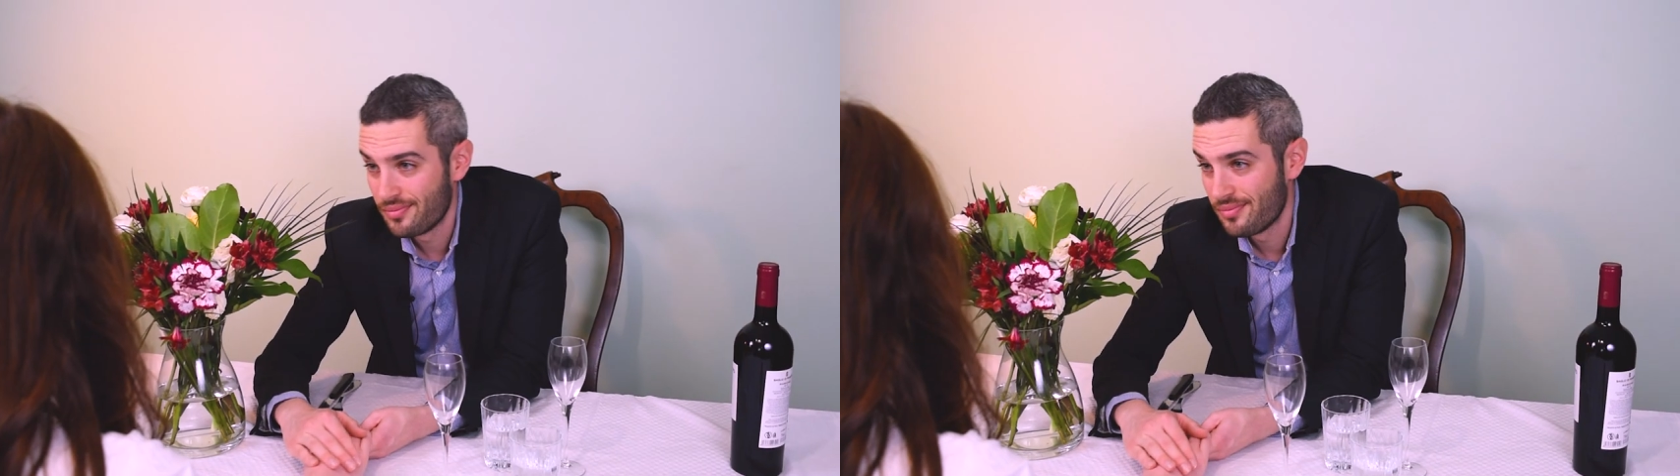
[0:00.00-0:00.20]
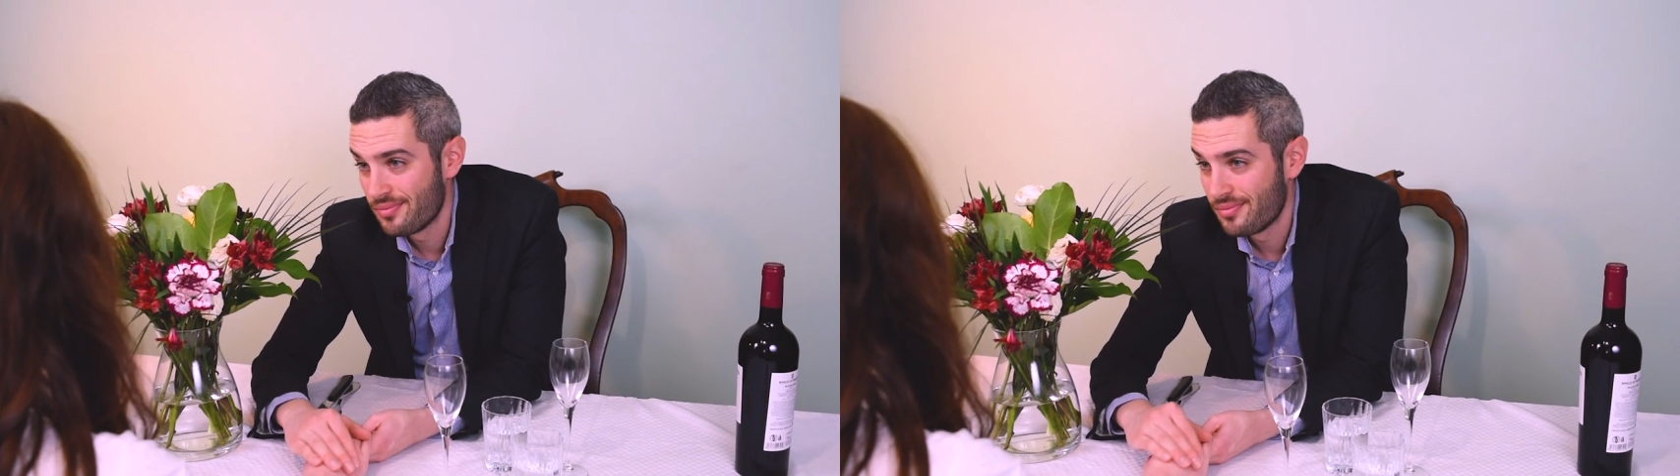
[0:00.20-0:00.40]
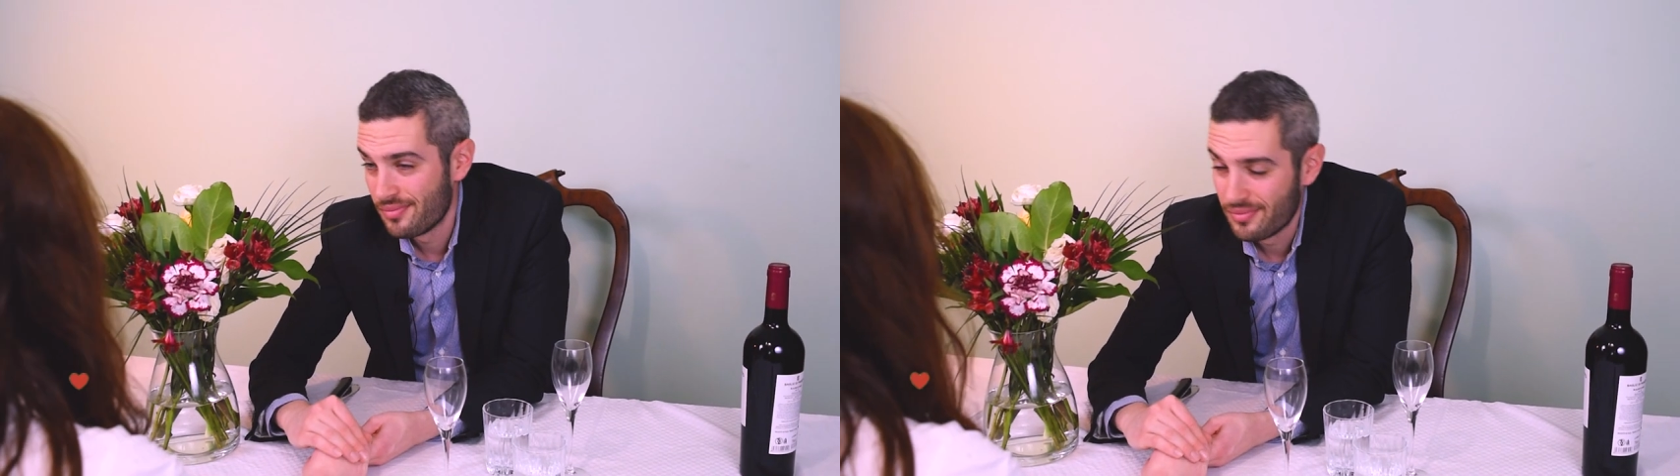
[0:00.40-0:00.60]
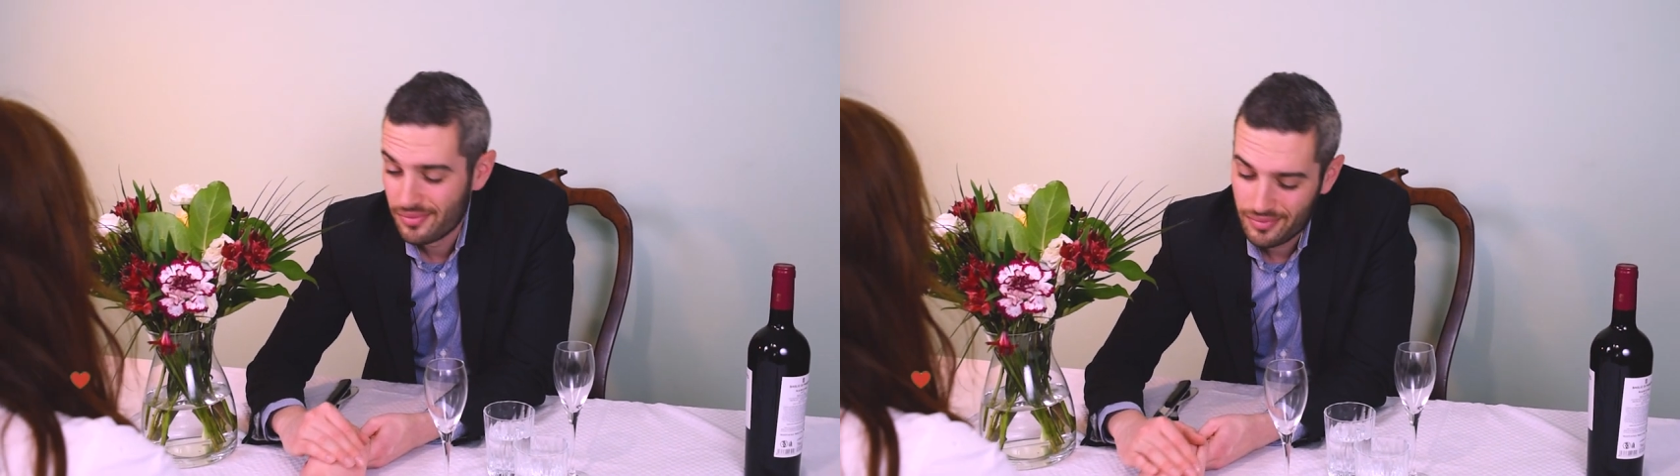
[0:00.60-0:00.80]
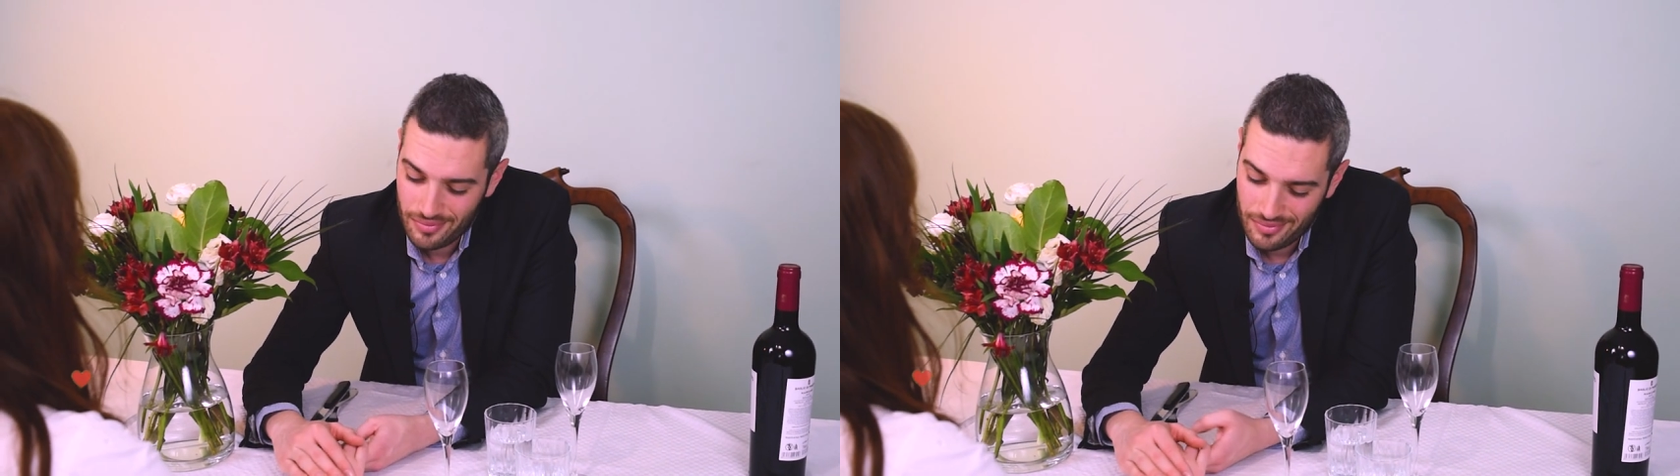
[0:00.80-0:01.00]
E così
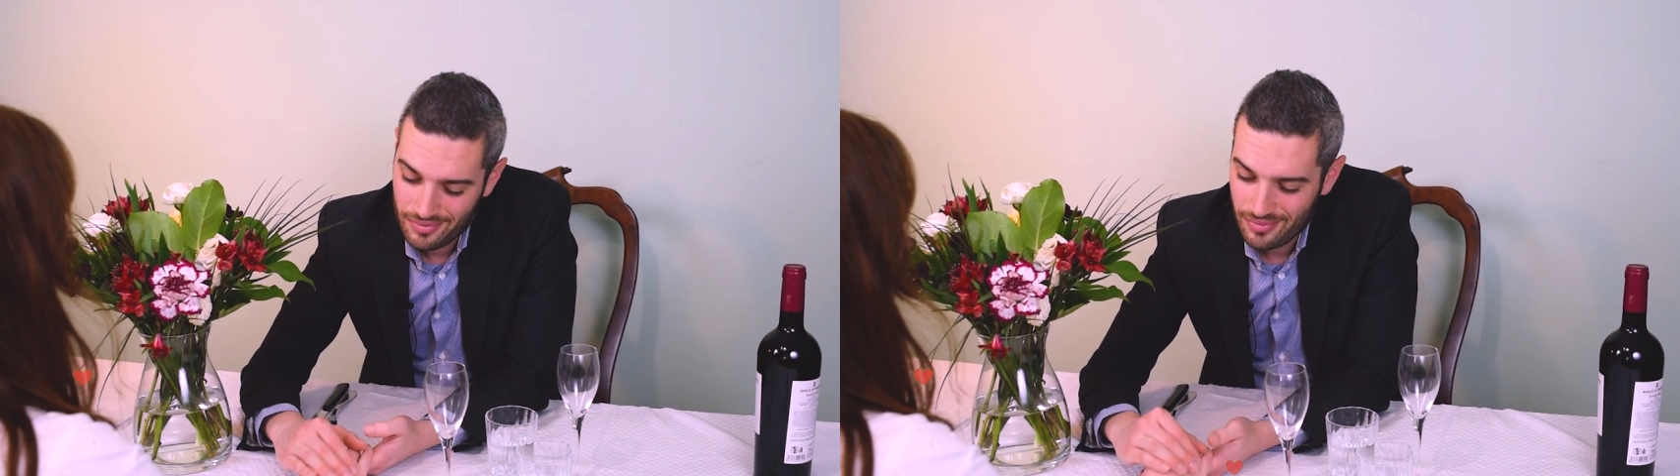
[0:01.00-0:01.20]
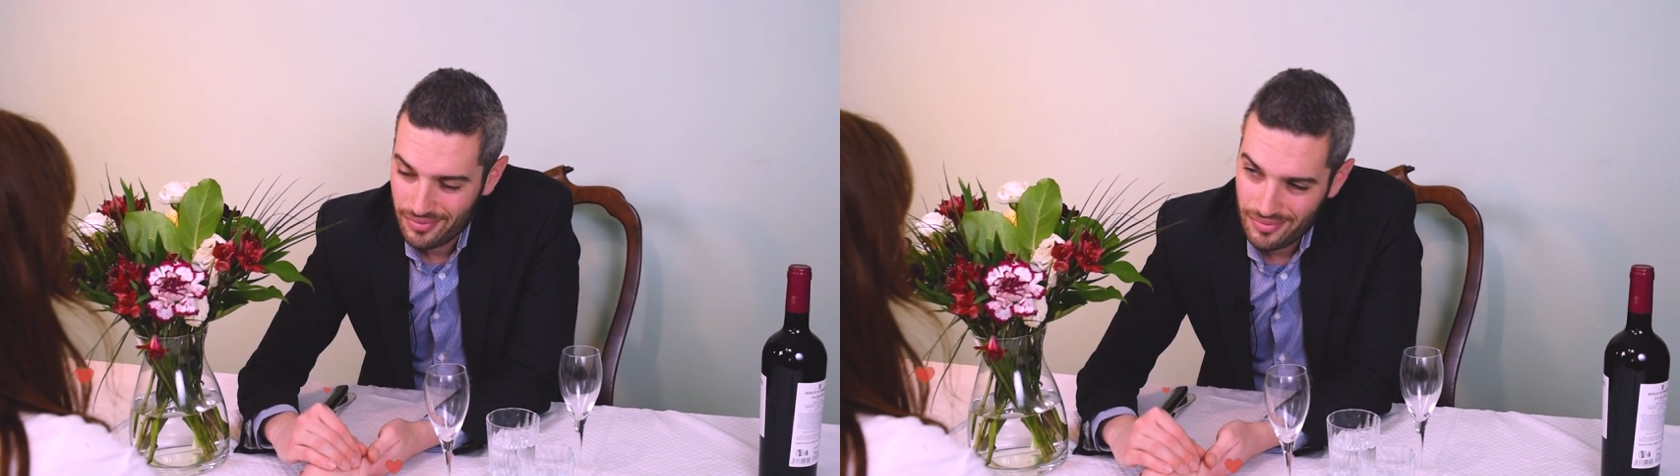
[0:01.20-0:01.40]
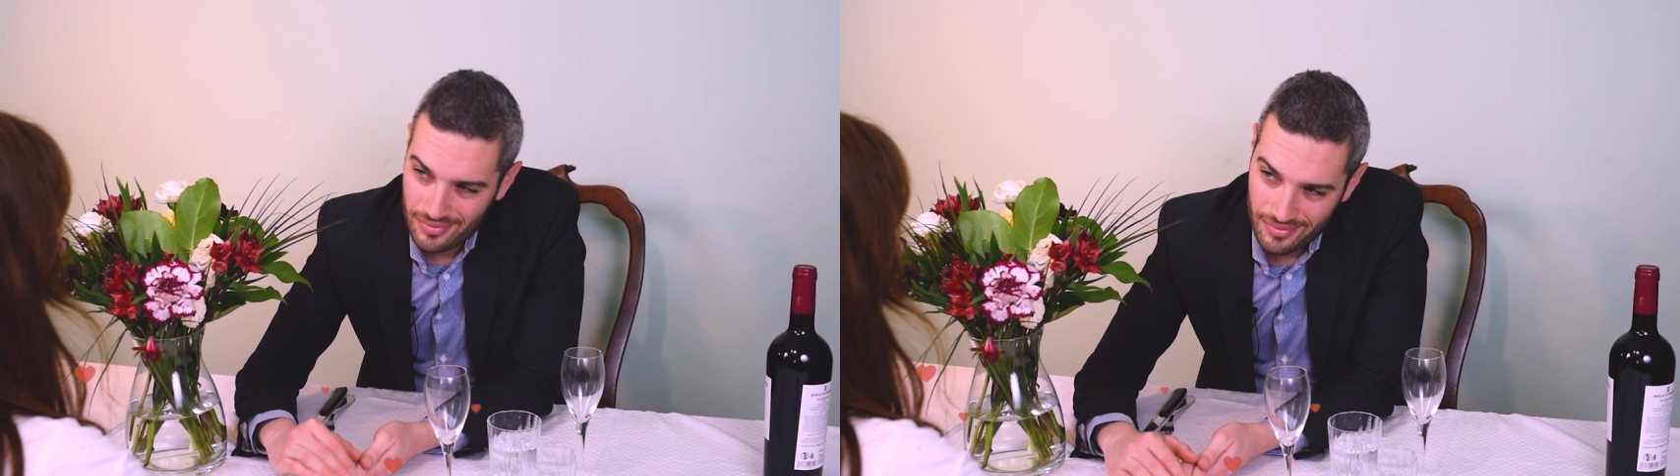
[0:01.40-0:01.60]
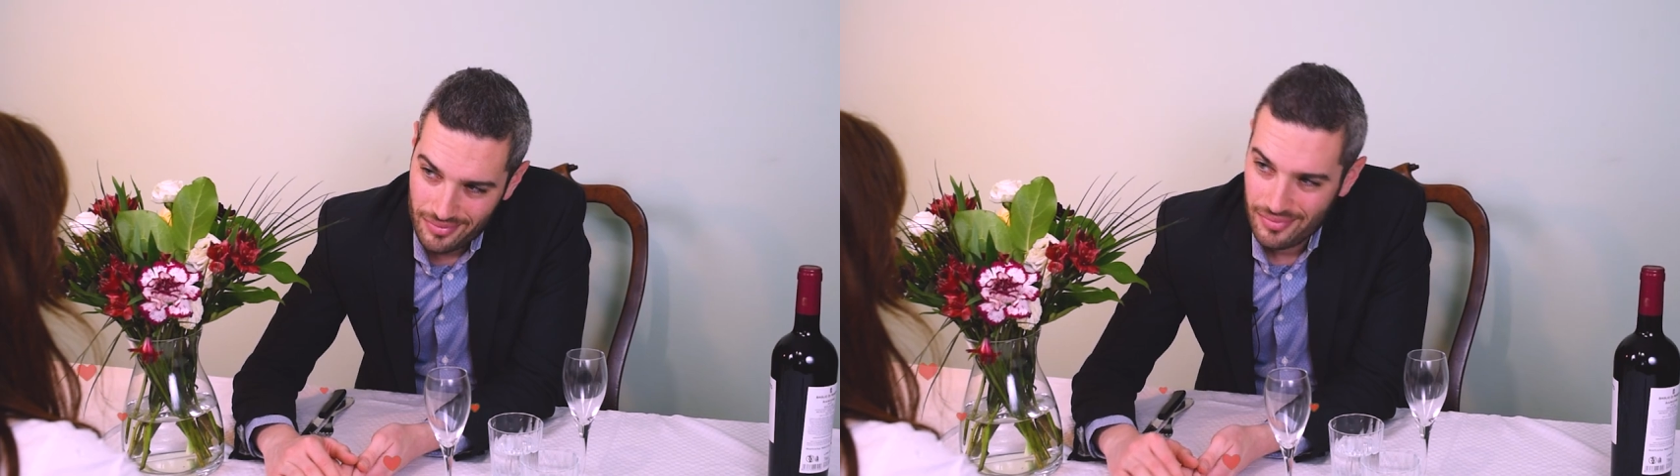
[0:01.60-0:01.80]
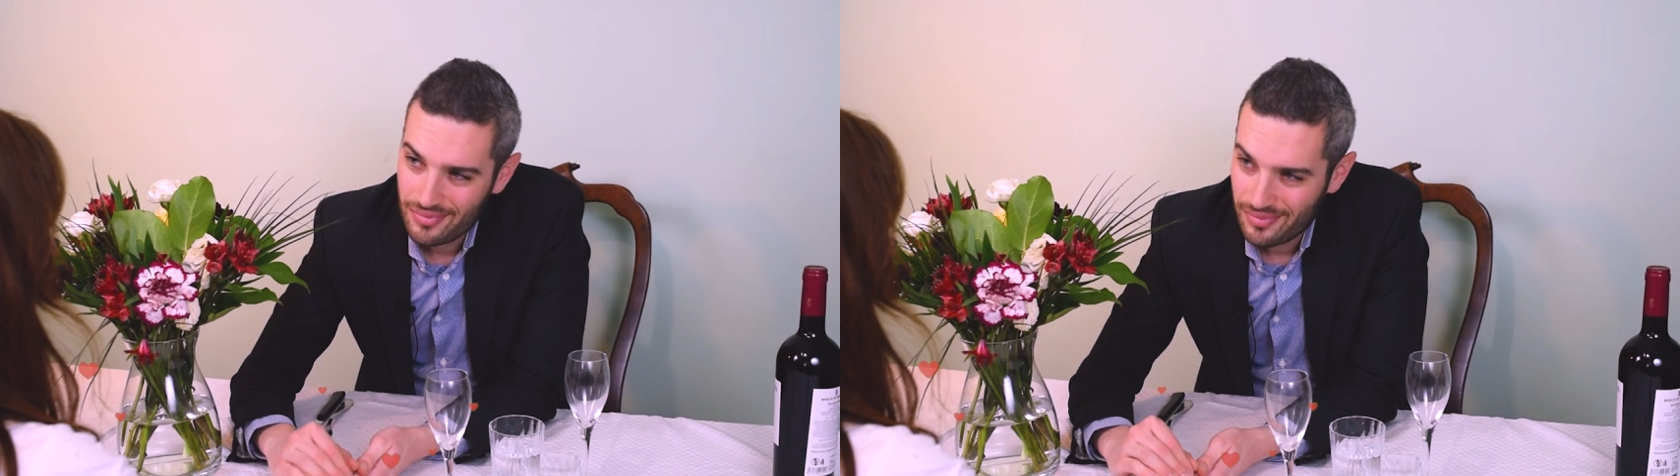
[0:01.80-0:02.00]
alla fine ce l'hai
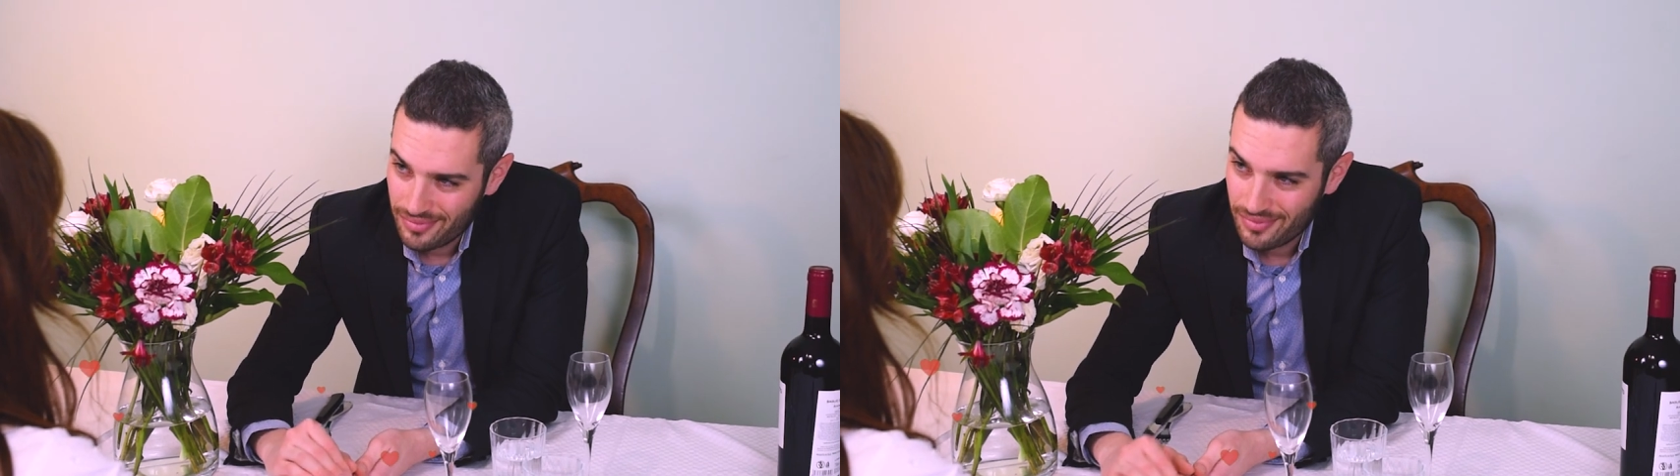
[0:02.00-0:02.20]
fatta.